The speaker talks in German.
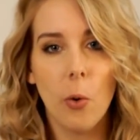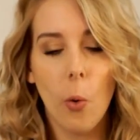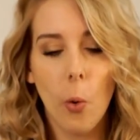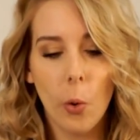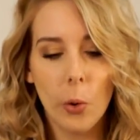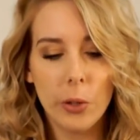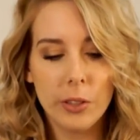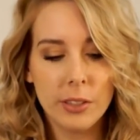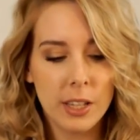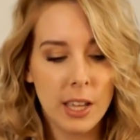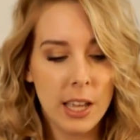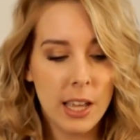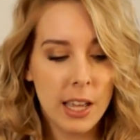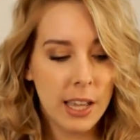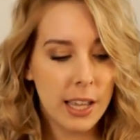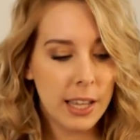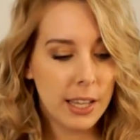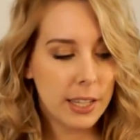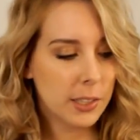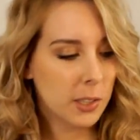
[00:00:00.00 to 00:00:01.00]
Und
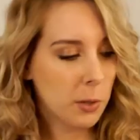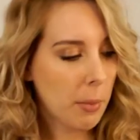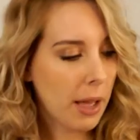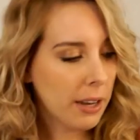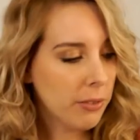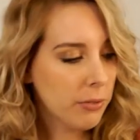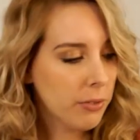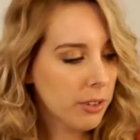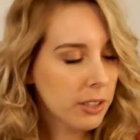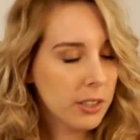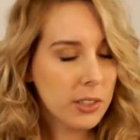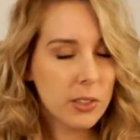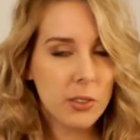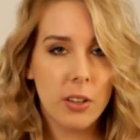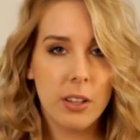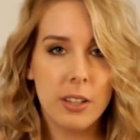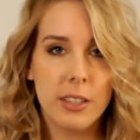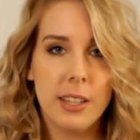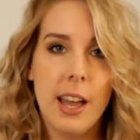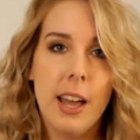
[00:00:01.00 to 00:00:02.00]
zum Anfang des
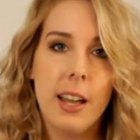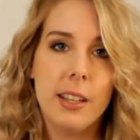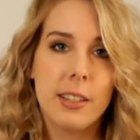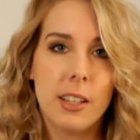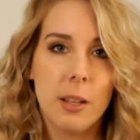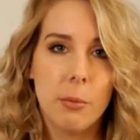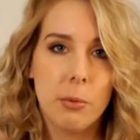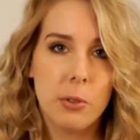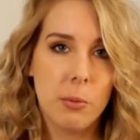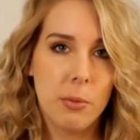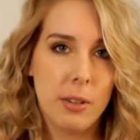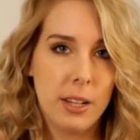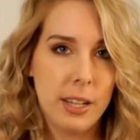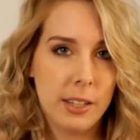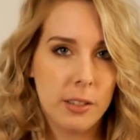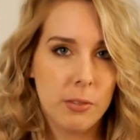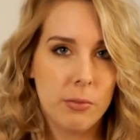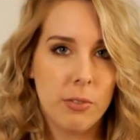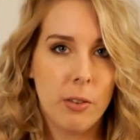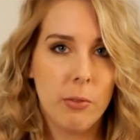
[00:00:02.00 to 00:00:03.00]
neuen Jahres habe ich
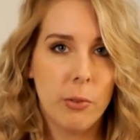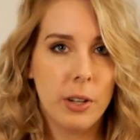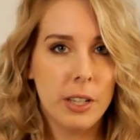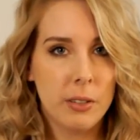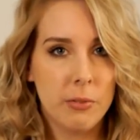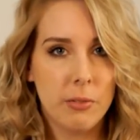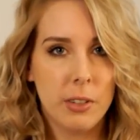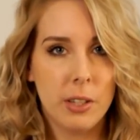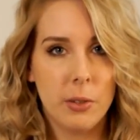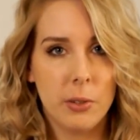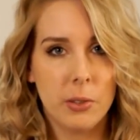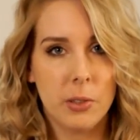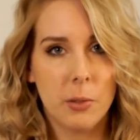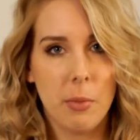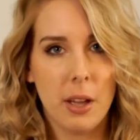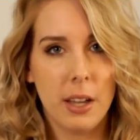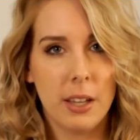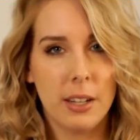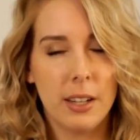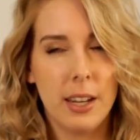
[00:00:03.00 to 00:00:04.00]
überlegt, ein Favoritenvideo zu
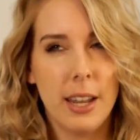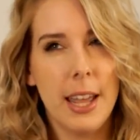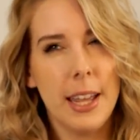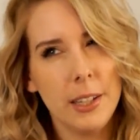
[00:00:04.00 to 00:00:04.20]
machen.